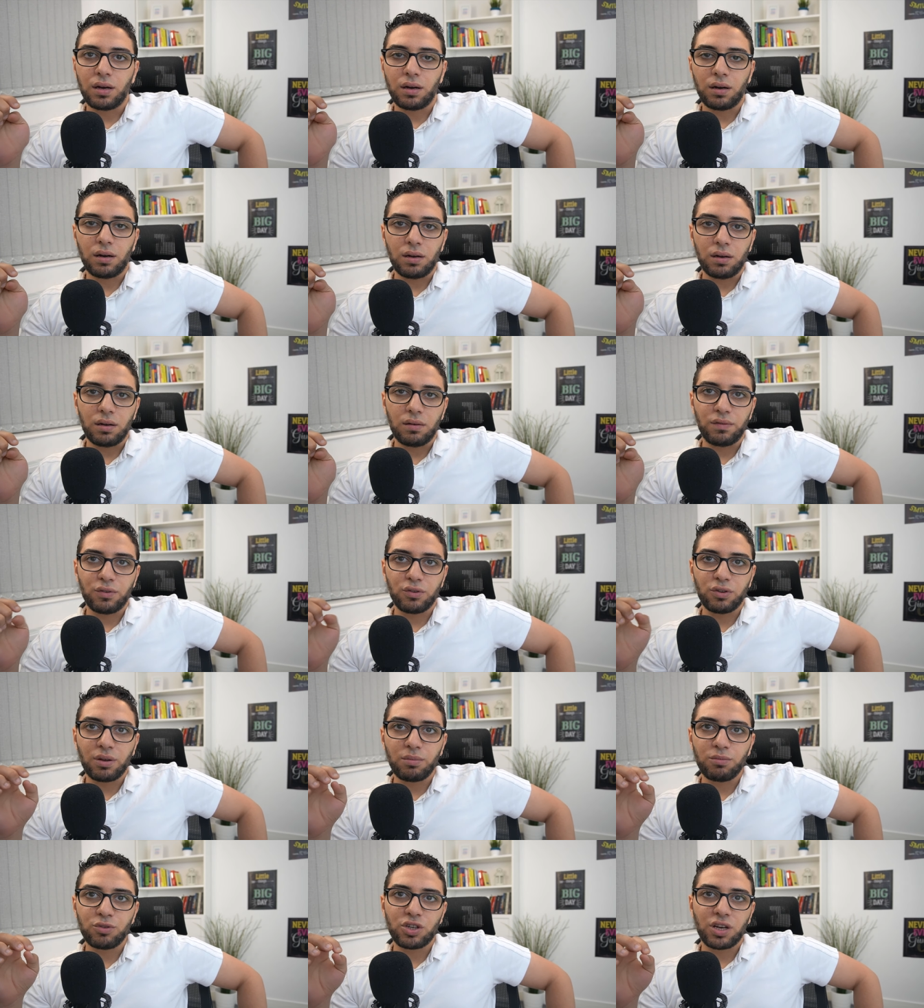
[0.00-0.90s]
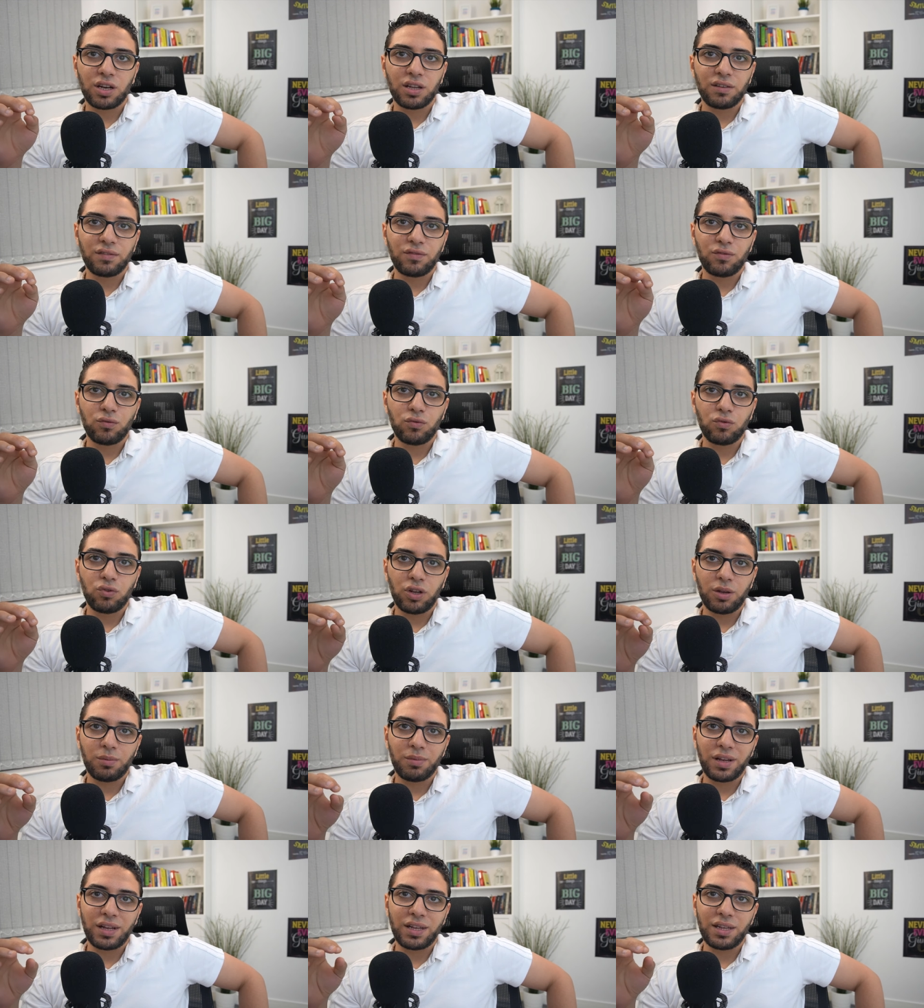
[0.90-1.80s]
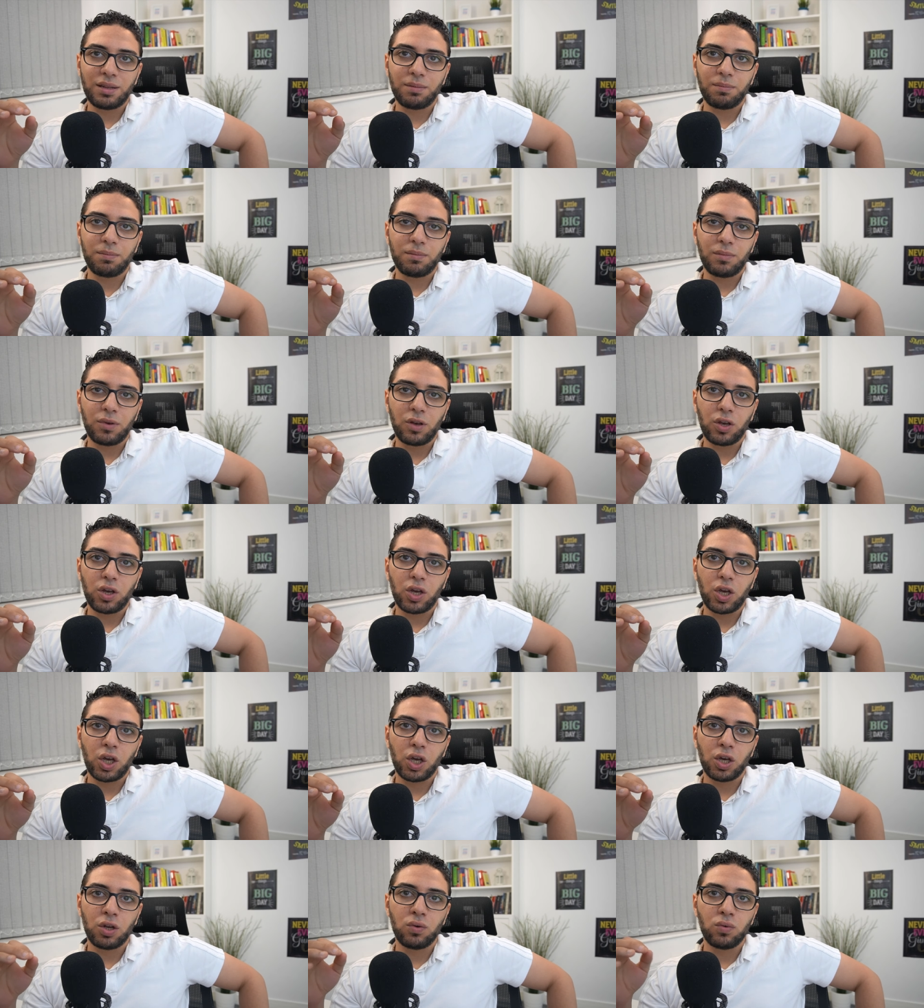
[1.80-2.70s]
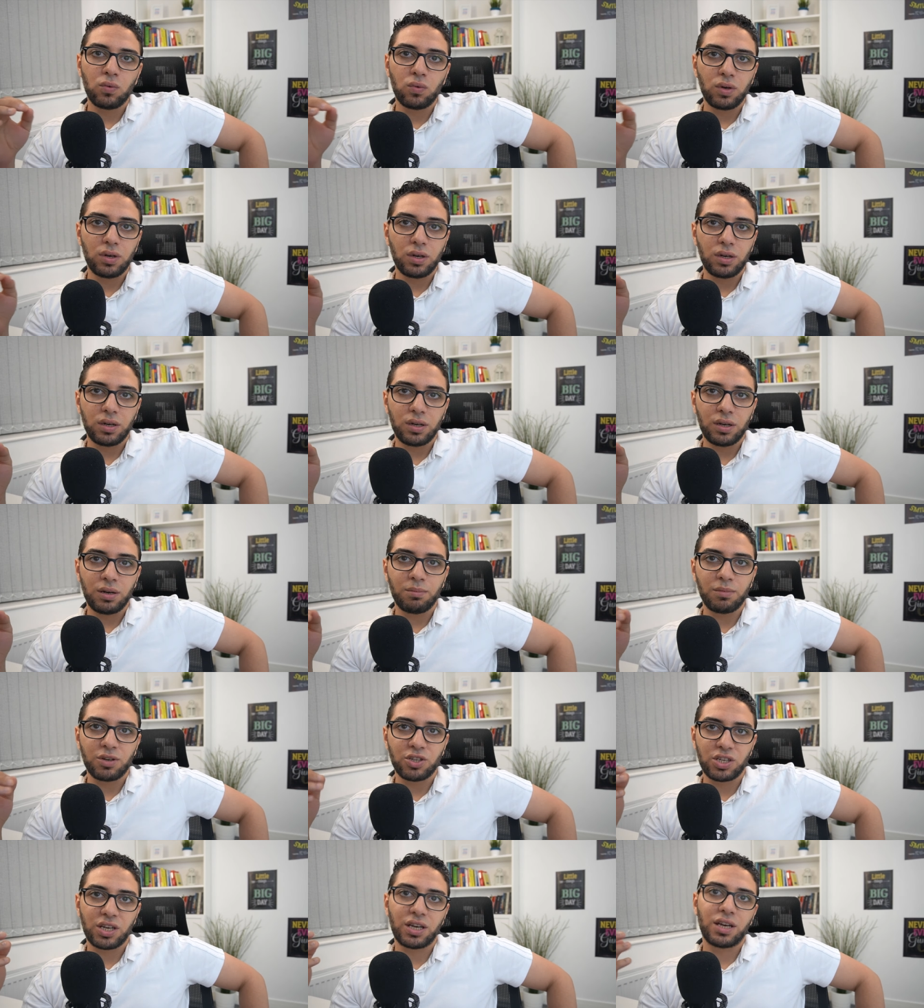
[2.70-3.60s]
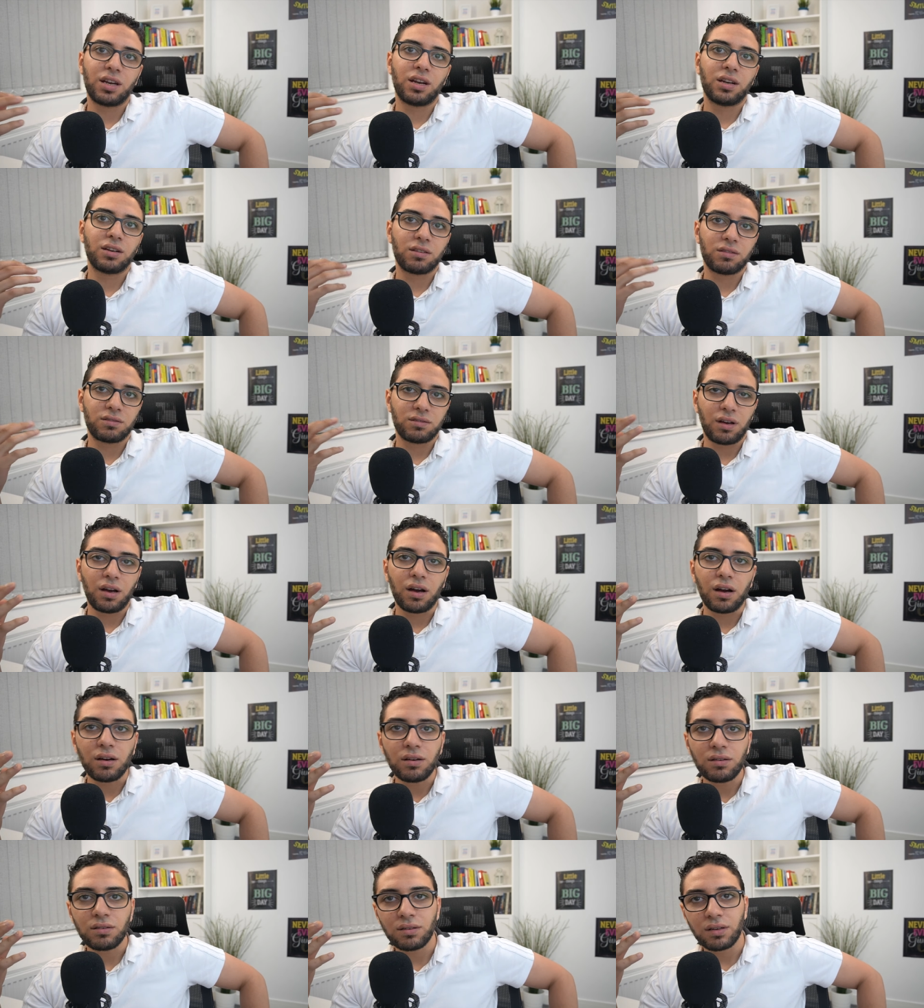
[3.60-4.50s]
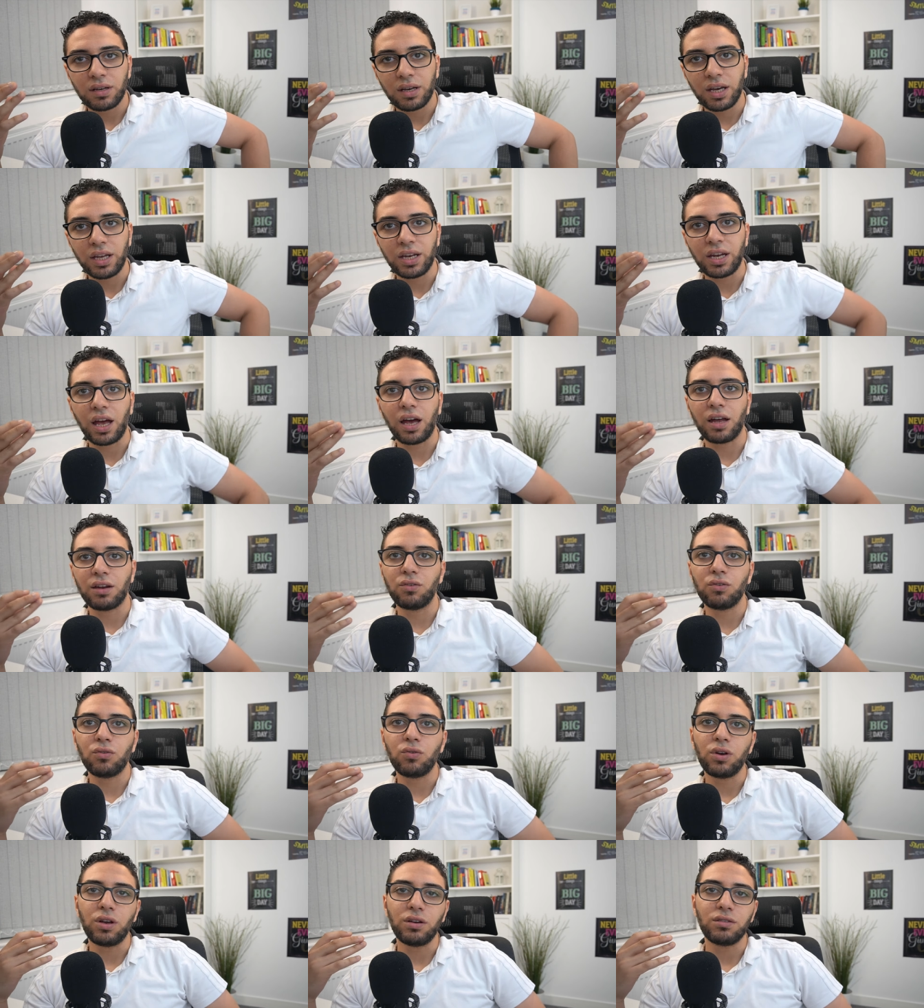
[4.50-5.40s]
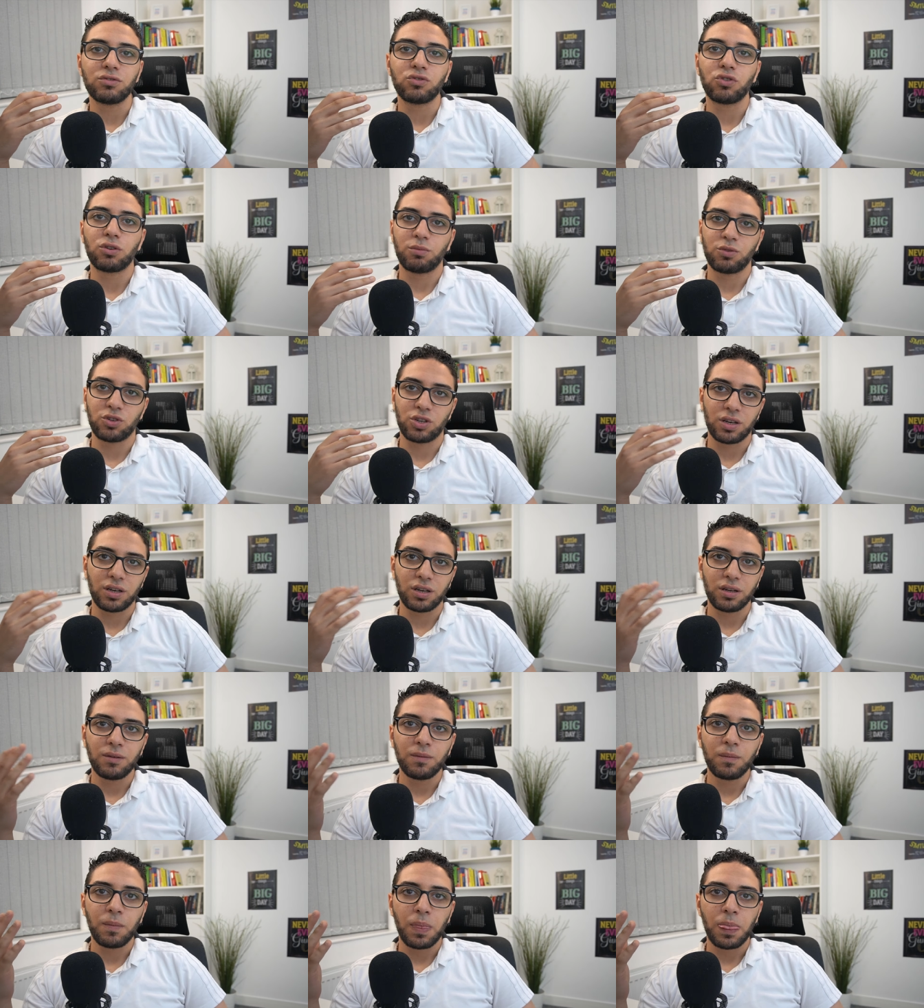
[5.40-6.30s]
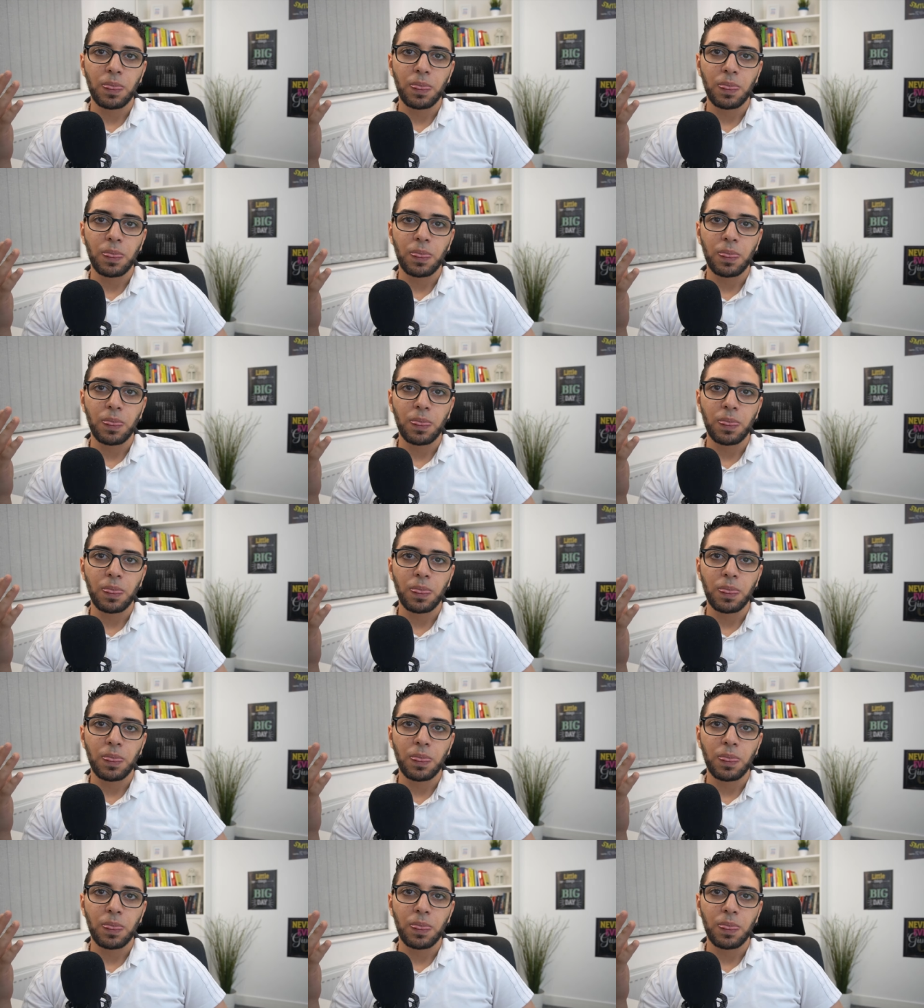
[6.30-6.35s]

آه، الفيديو ده مش هدفه ان احنا بنقدم حلول للمشاكل اللي هنطرحها احنا هنعرض شويه مشاكل